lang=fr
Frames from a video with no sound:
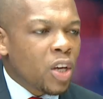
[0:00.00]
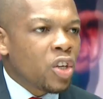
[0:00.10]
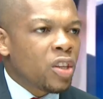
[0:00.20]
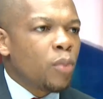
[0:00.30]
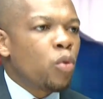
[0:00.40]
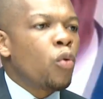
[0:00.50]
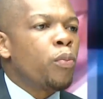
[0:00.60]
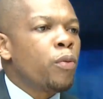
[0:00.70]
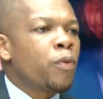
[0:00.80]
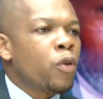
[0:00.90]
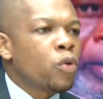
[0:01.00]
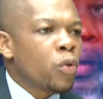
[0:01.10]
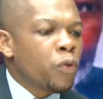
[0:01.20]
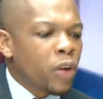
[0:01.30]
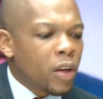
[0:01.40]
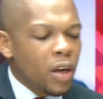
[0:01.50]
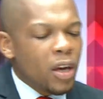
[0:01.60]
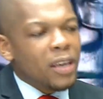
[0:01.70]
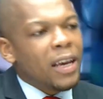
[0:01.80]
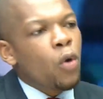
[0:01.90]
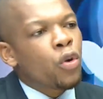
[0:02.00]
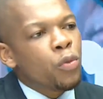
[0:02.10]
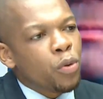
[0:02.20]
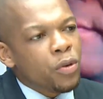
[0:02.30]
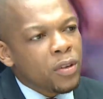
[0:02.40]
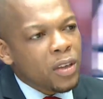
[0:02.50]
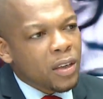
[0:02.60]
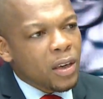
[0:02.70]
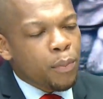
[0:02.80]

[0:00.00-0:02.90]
que j'étais beaucoup plus philosophique, il n'y a aucune politique qui